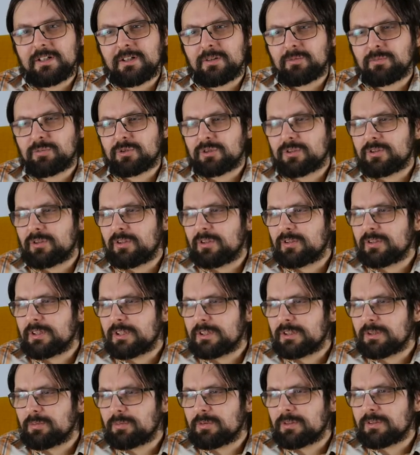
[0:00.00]
Przyroda
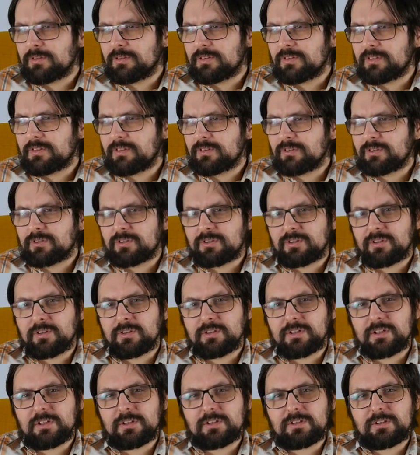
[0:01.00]
nie będzie
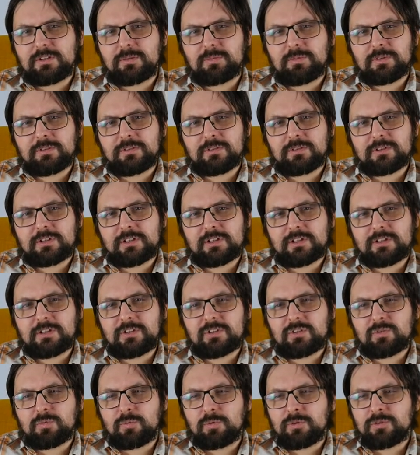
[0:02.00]
zniszczona, nie będzie żadnych
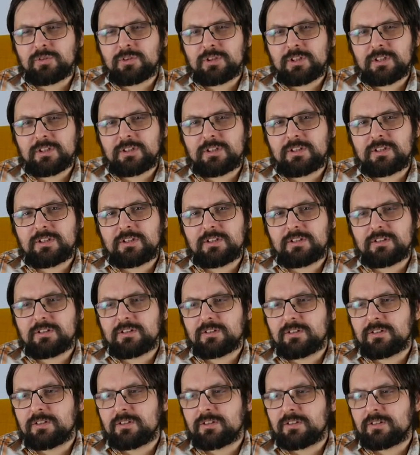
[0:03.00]
złodziei,
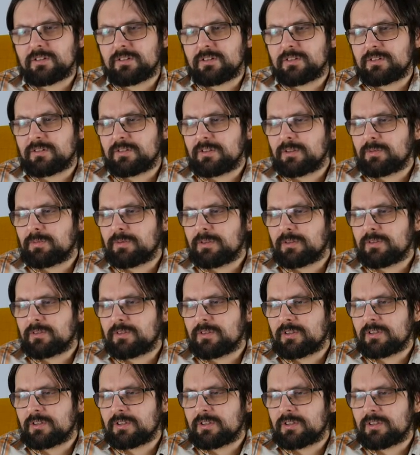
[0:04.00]
e, nie
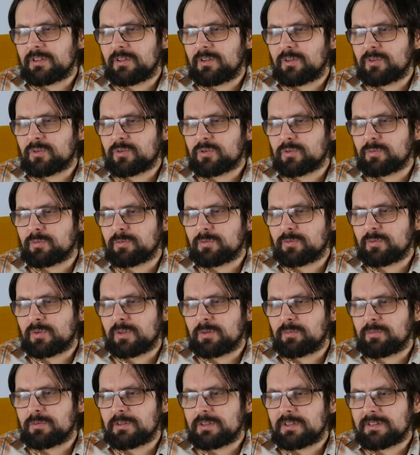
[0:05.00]
będzie osób, które
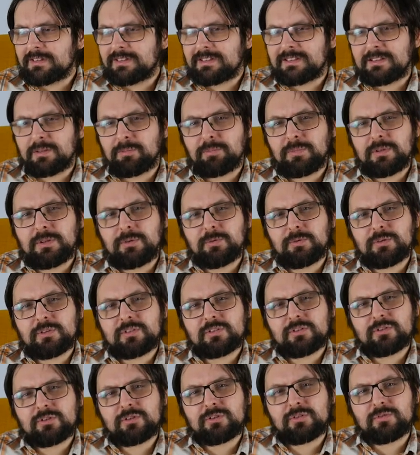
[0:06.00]
by nas zabiły,
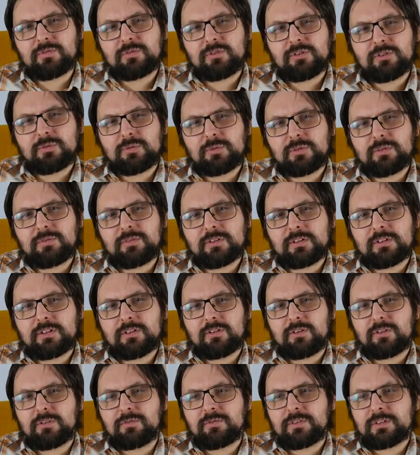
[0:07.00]
skrzywdziły w
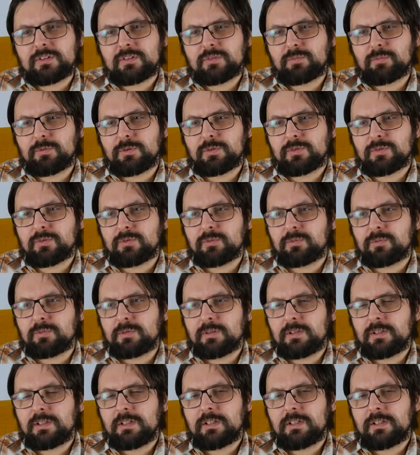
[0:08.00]
jakikolwiek sposób